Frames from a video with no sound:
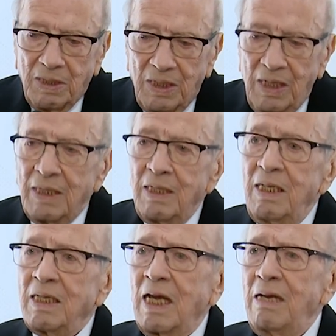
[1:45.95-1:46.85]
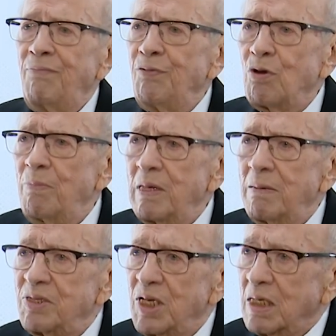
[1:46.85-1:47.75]
لأني اللي أتكلم فيكم أنا
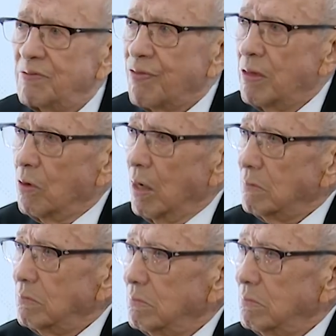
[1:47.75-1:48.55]
ما شاركتش في الثورة